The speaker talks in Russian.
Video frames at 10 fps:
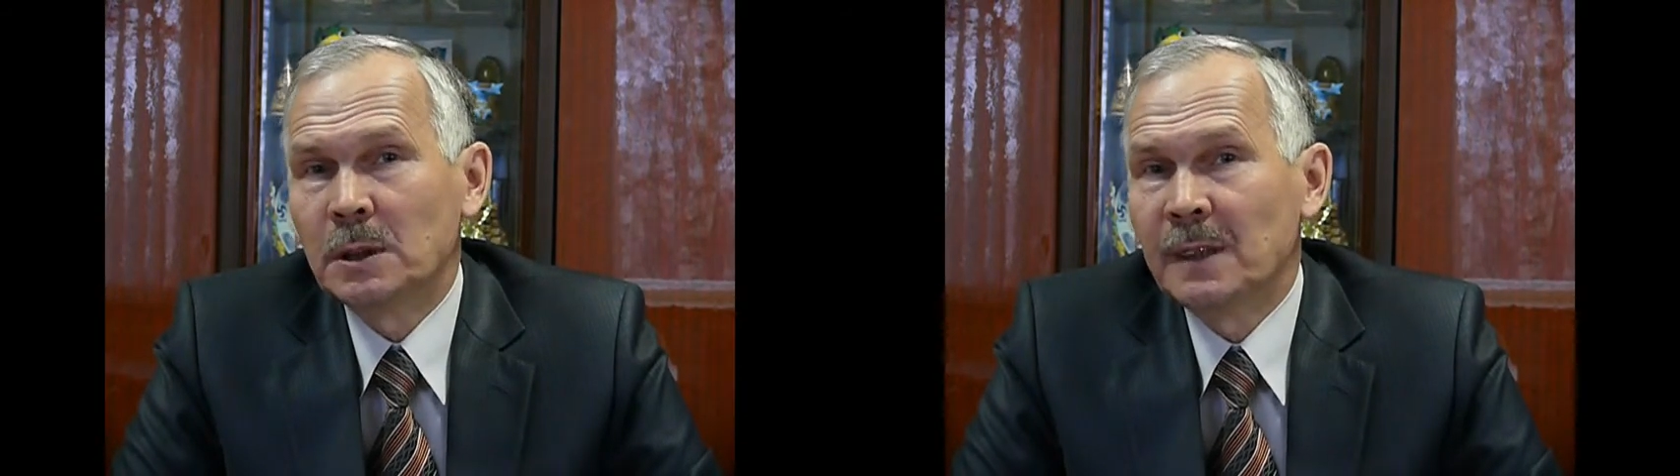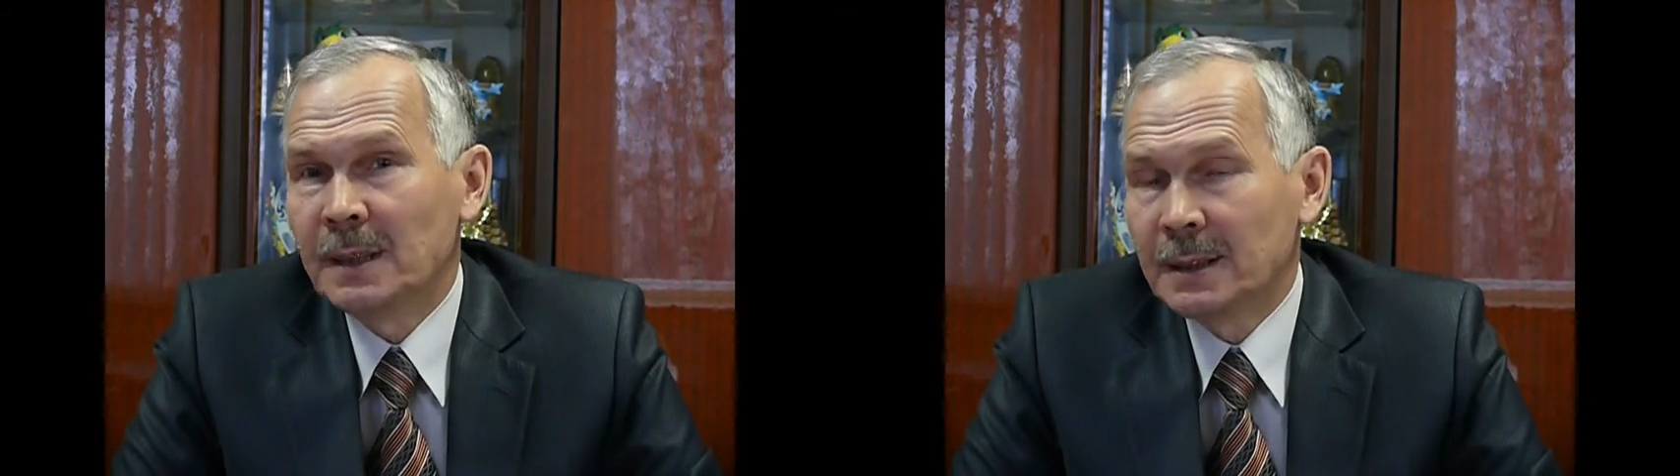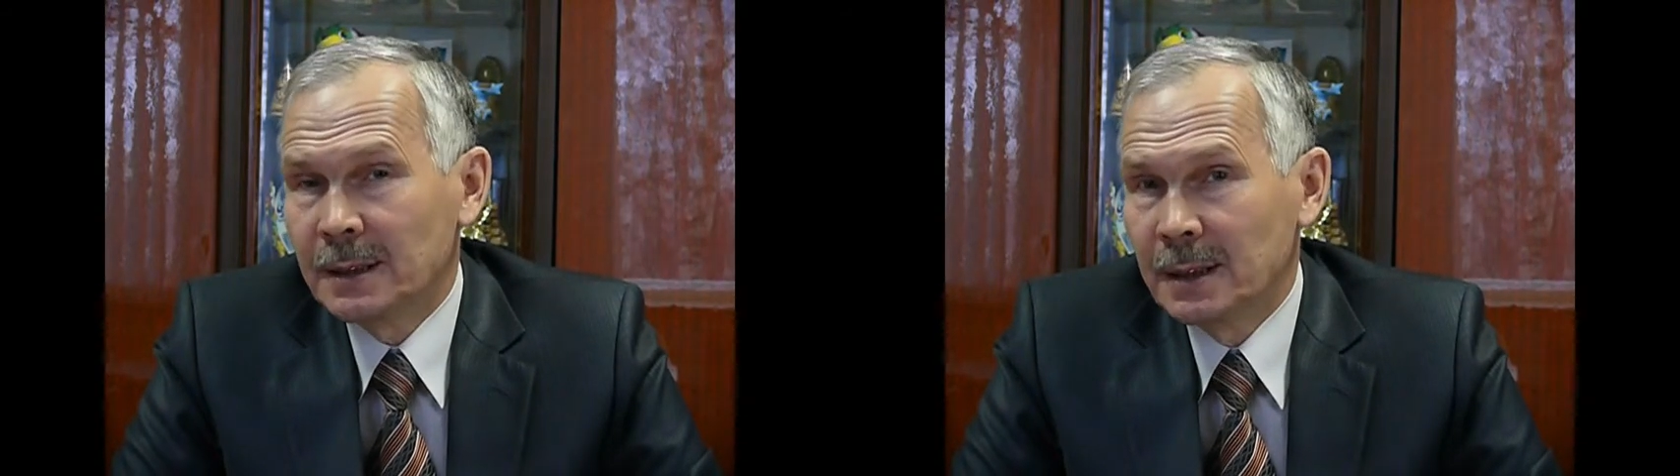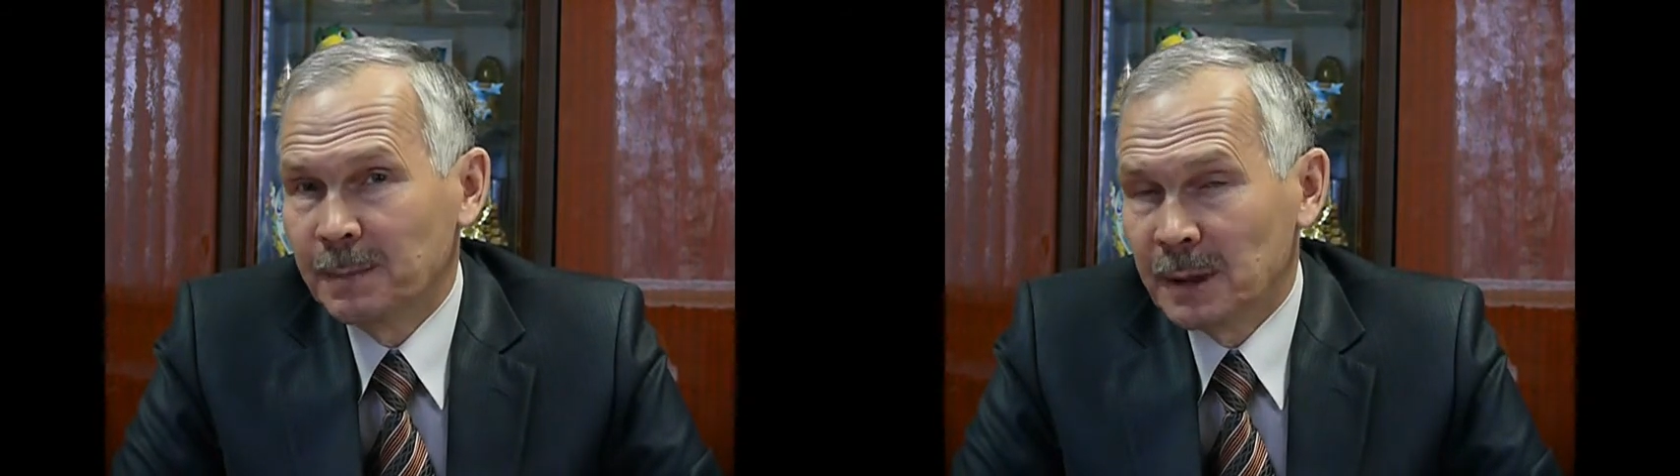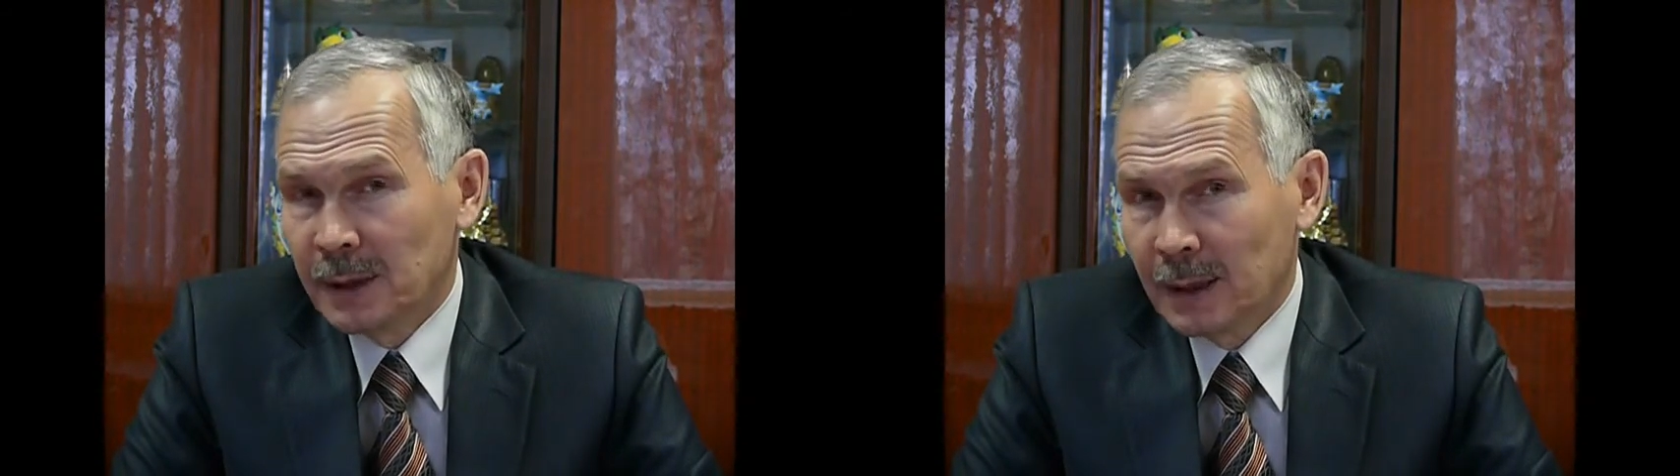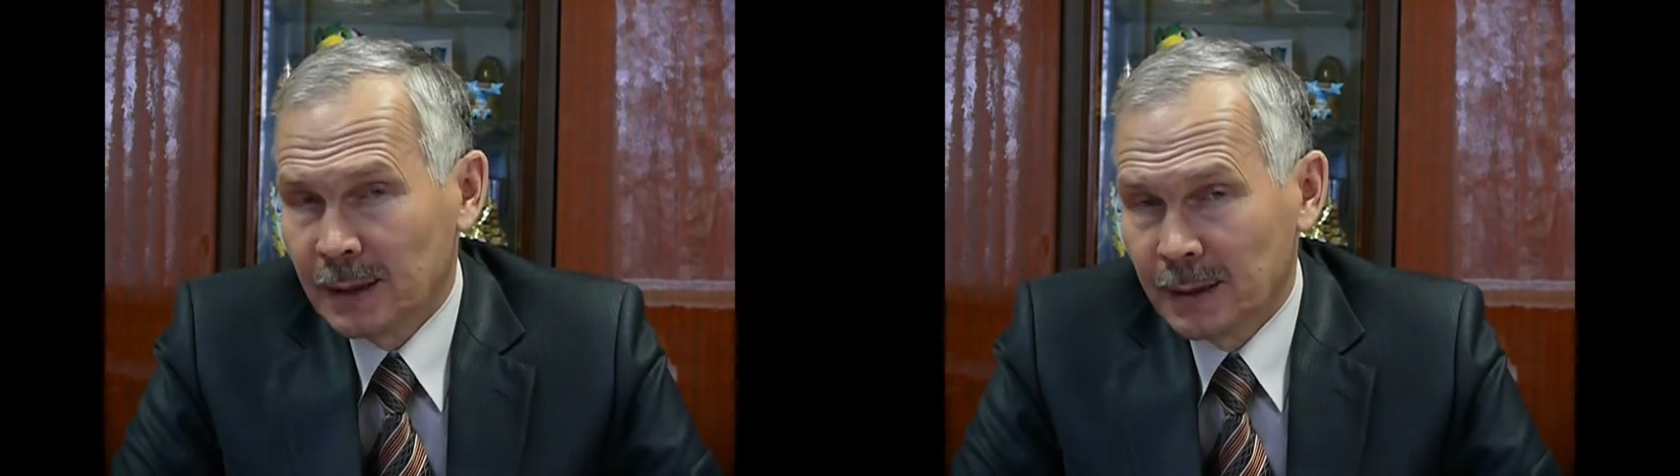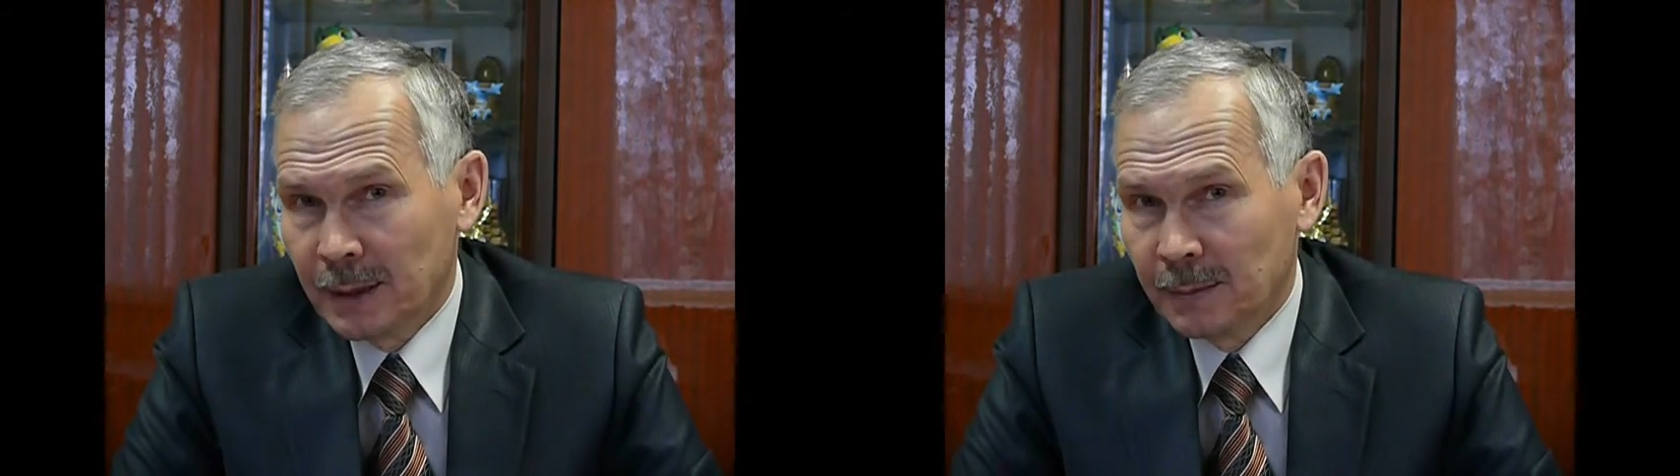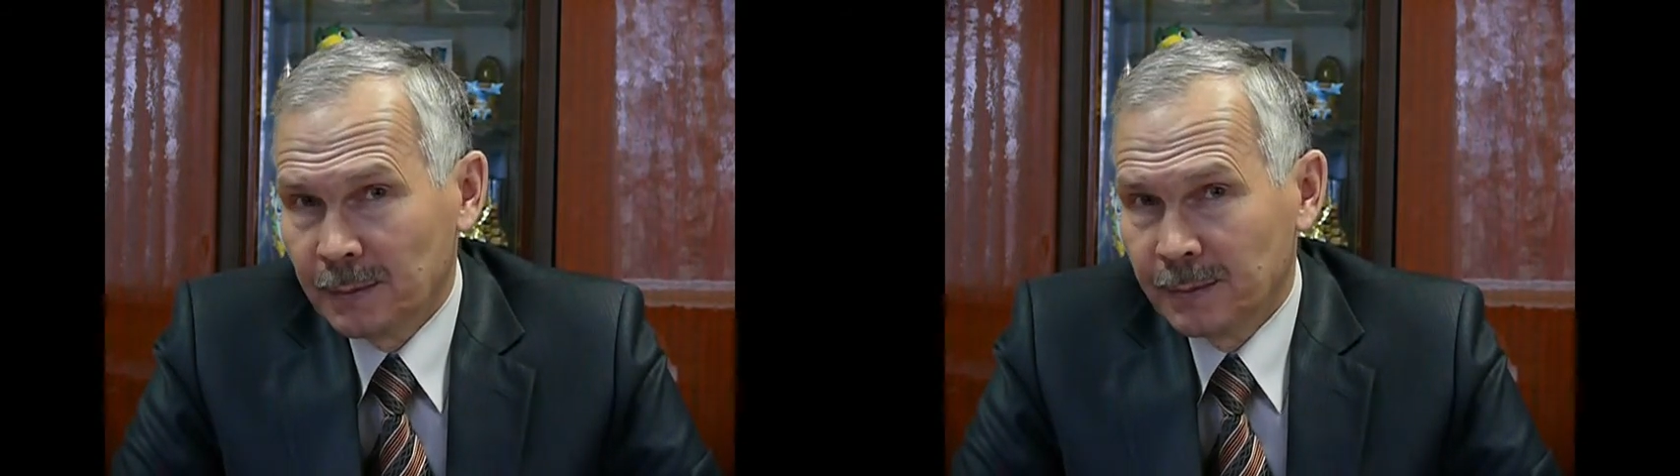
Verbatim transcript: 12 специальностям.